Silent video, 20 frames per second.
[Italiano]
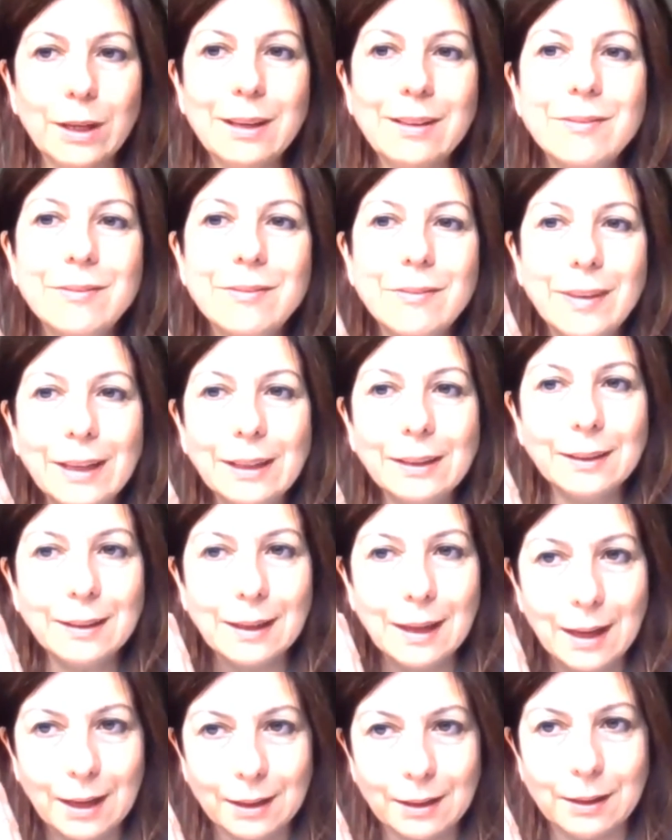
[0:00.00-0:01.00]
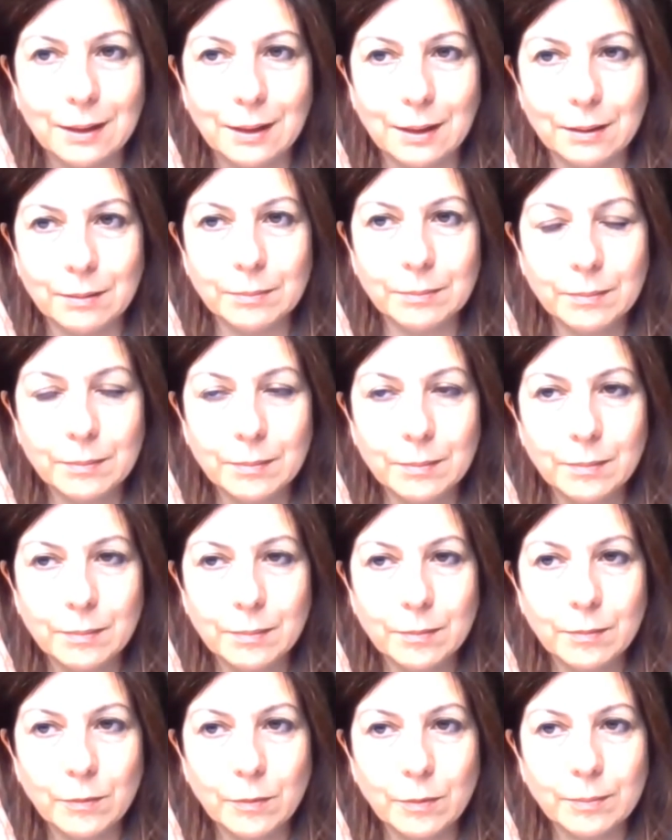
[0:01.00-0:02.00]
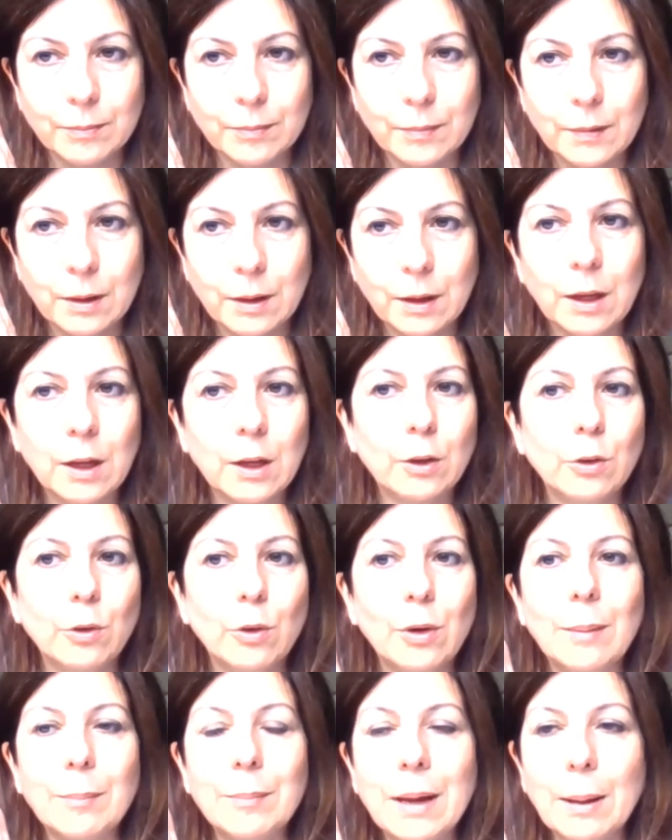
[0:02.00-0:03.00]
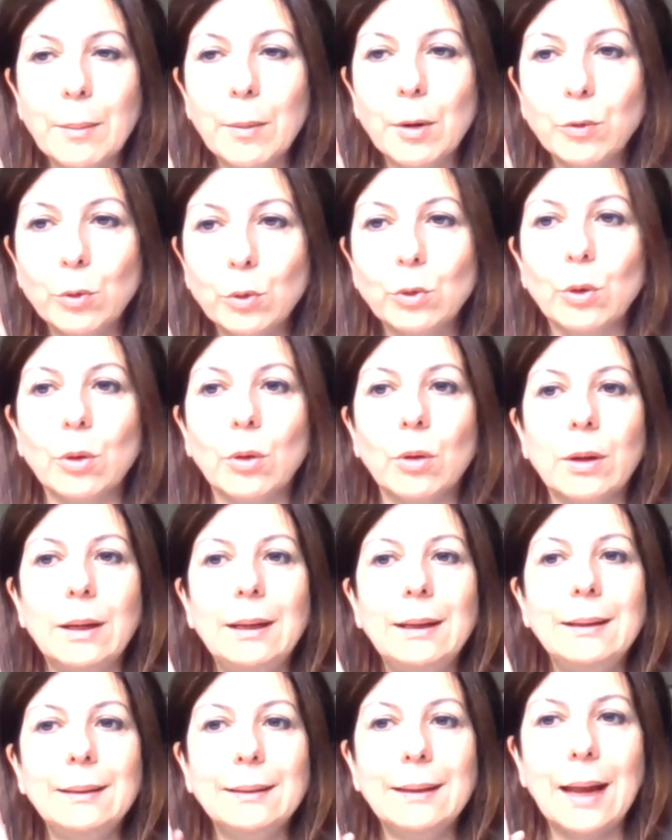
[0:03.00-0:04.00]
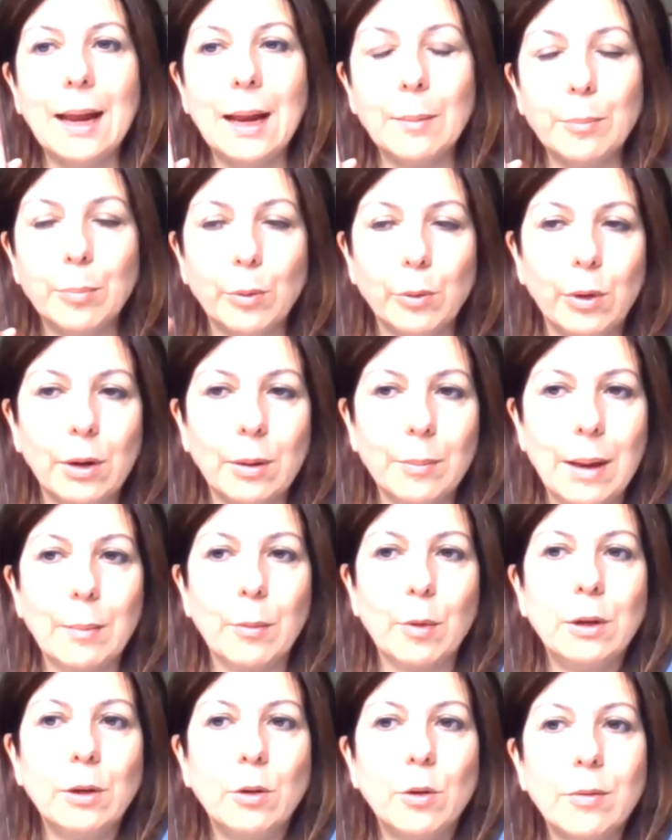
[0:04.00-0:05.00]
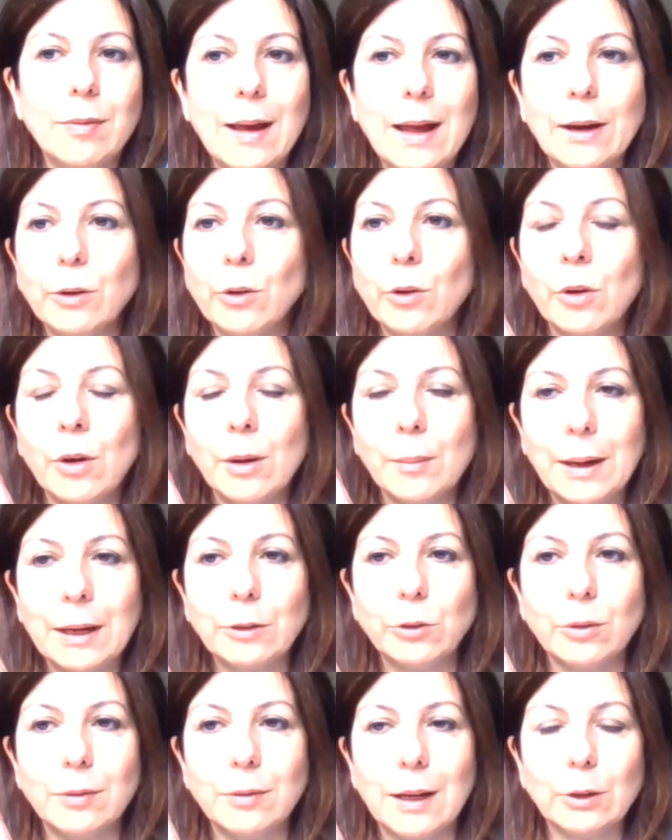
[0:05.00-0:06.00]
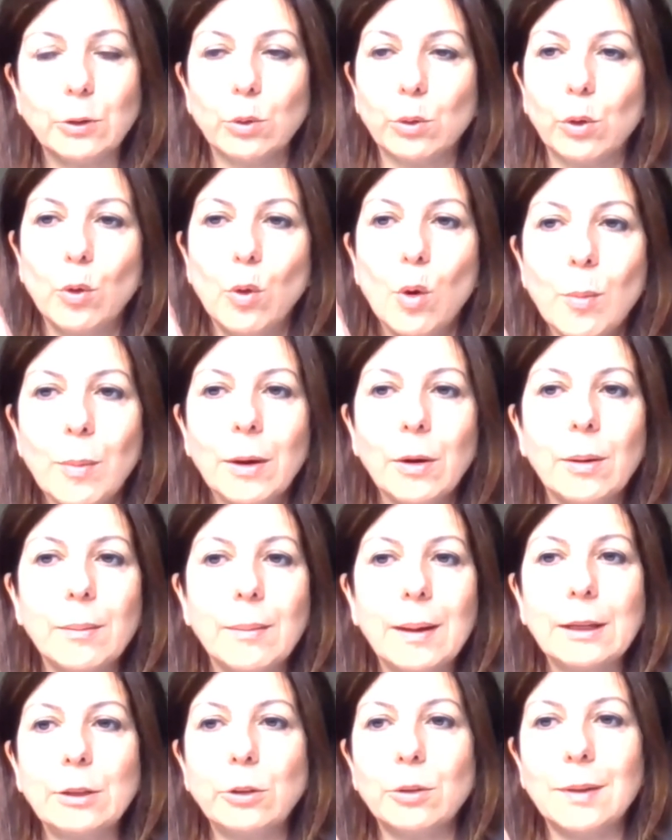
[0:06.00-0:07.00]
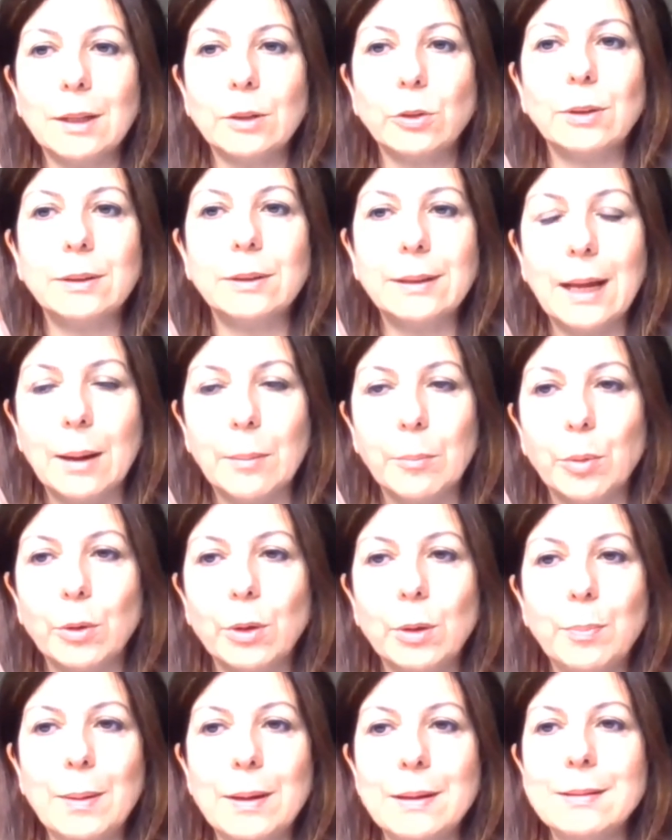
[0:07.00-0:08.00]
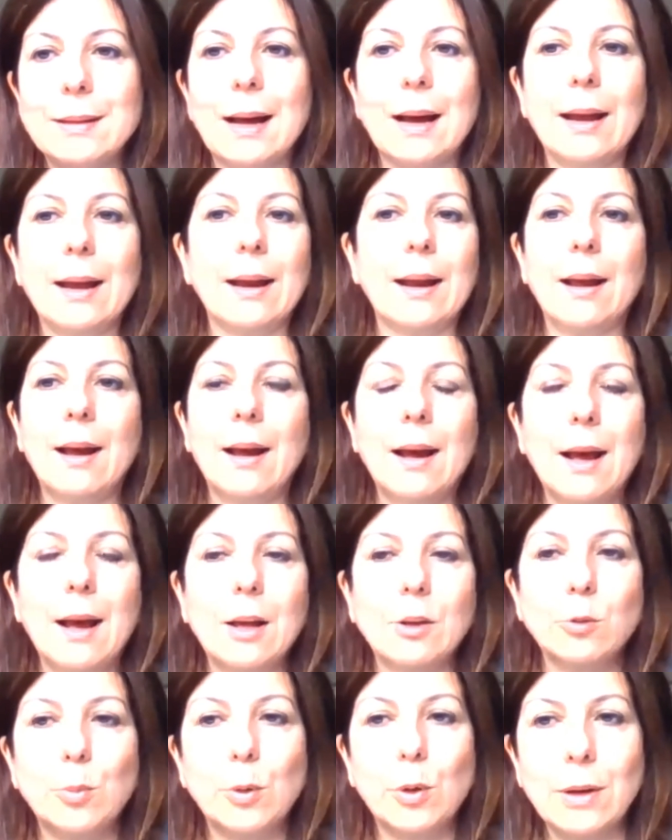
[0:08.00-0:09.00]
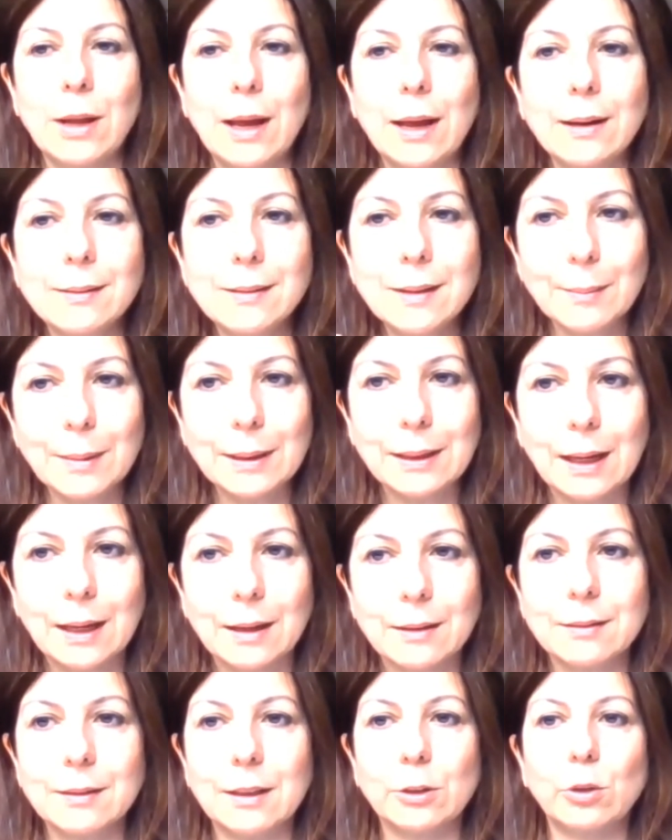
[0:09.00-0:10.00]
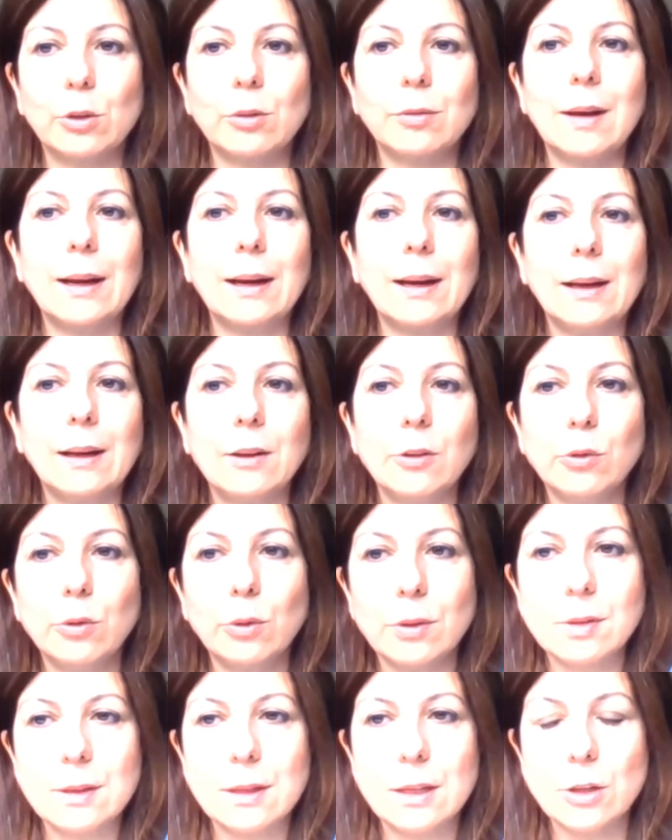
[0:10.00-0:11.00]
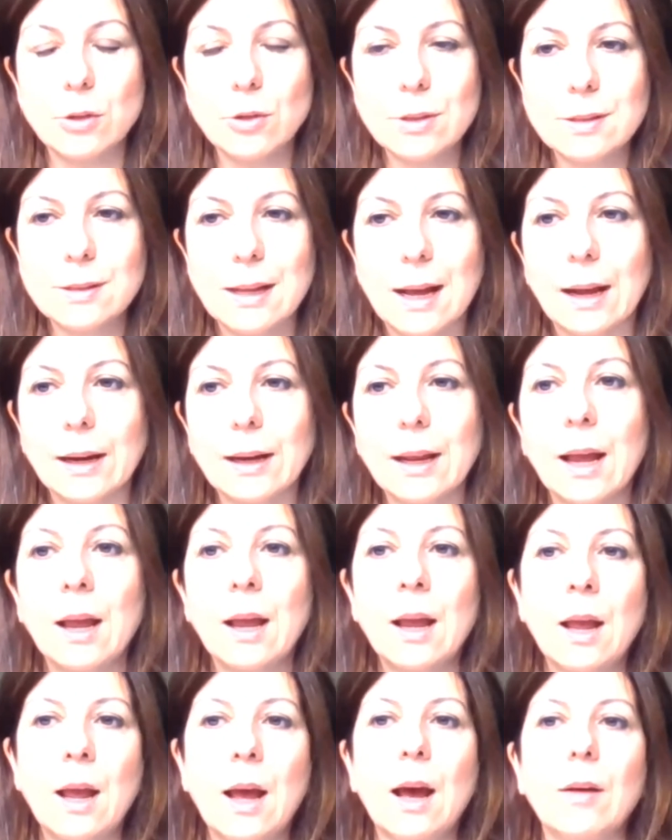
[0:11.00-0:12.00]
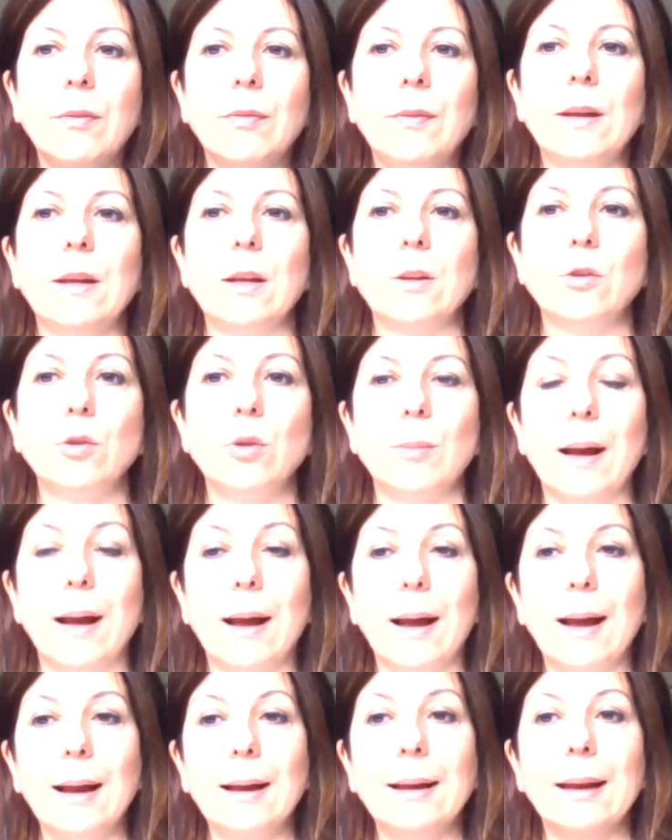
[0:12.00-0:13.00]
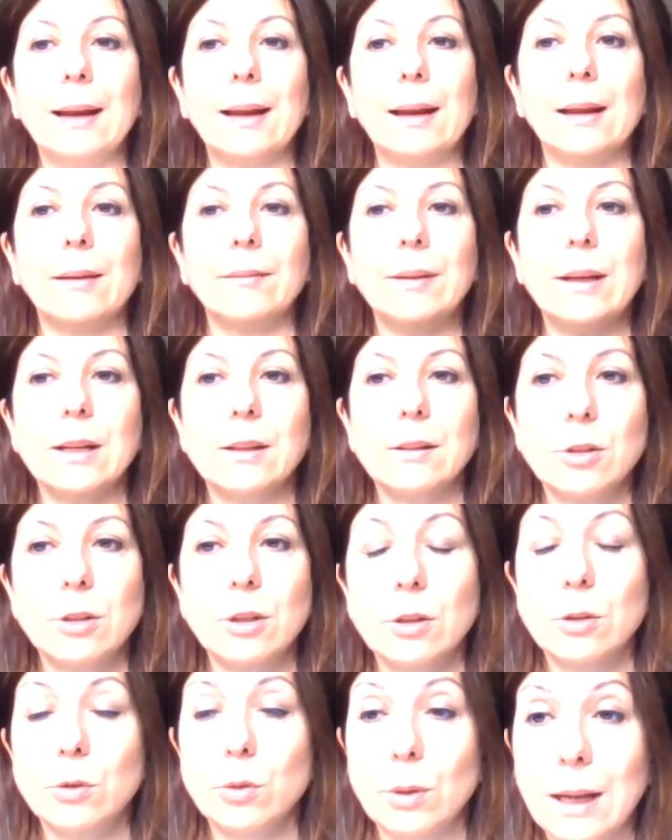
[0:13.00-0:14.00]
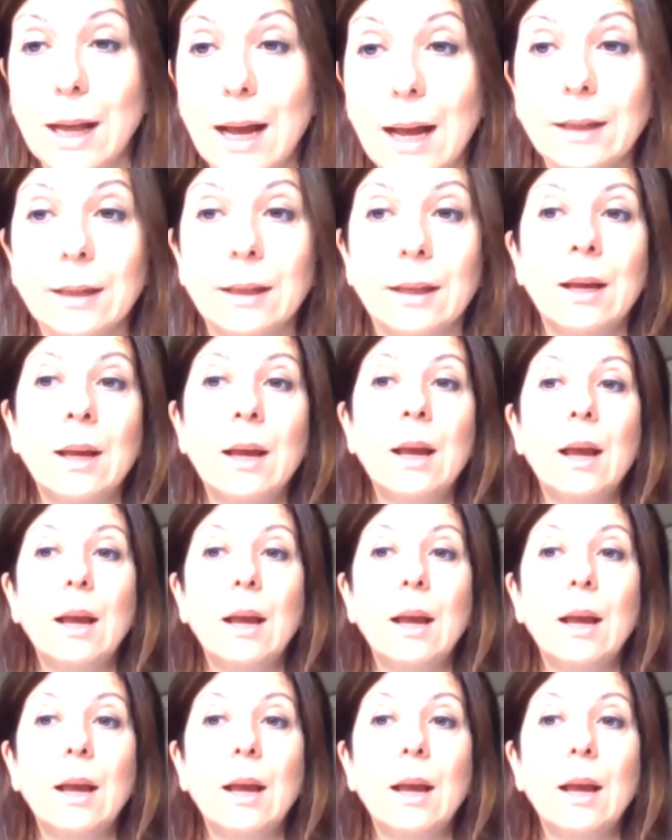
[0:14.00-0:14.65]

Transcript: in 20 anni non abbiamo avuto il tempo, non abbiamo, il governo non ha mai trovato, Roma non ha mai trovato il tempo di pensare a sbrogliare sta matassa, a trovare le risorse necessarie affinché insomma anche la navigazione sui laghi,